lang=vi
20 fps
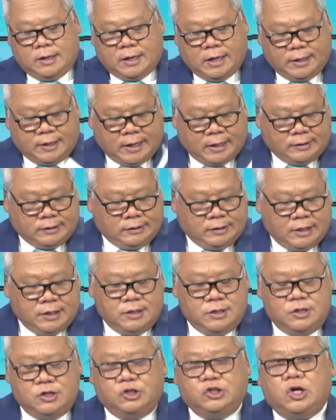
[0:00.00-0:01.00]
cái cách
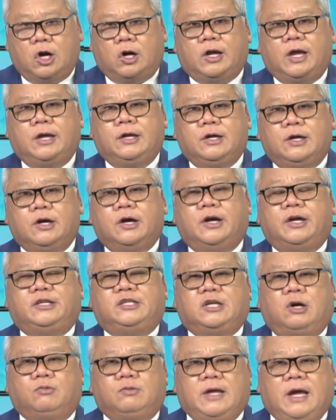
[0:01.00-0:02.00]
tính cho cái người
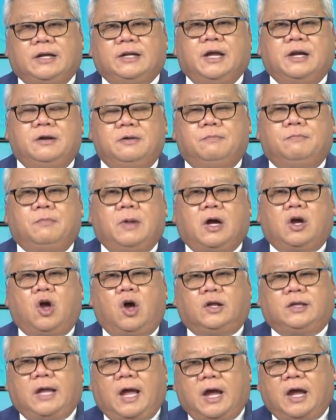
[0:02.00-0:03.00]
trong gia đình mà
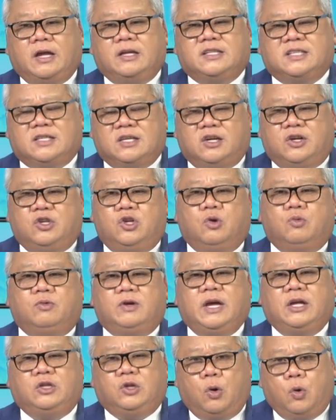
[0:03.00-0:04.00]
có thể sử dụng
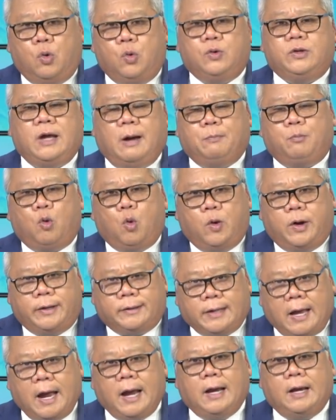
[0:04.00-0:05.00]
cái thu nhập của
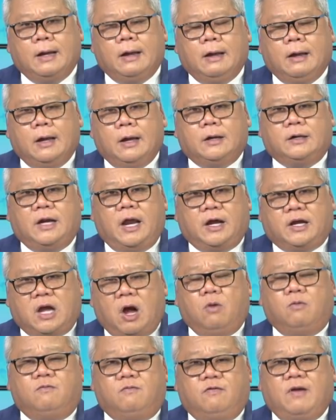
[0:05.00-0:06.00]
người ta để
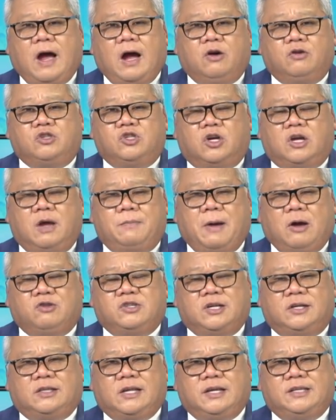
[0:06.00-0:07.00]
cộng vào cho cái bảo
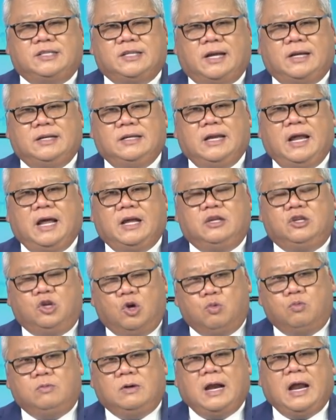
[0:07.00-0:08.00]
trợ tài chính để
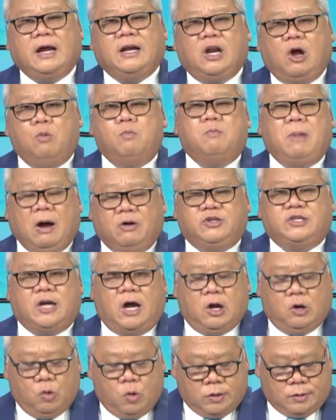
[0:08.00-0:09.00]
dùng là đồng bảo
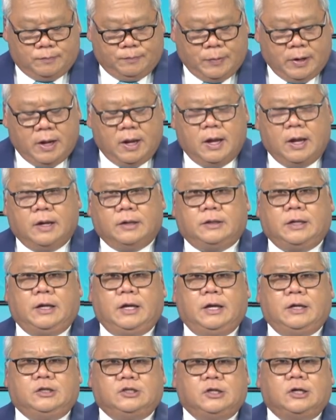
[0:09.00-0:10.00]
trợ luôn.
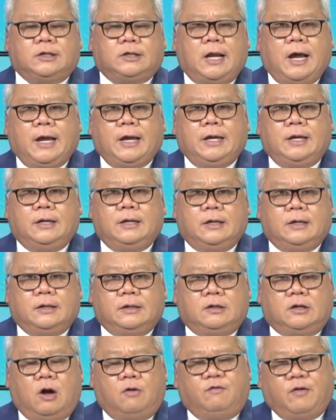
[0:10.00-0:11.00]
Thì trước đây
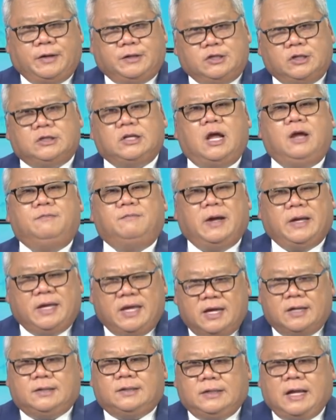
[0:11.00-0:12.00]
không phải trước đây mà
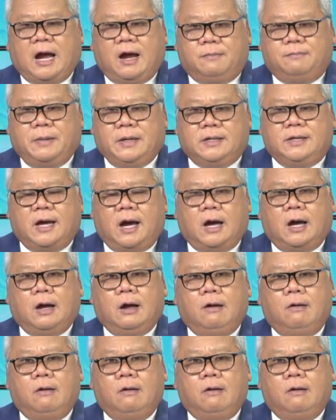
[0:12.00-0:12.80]
hiện tại bây giờ,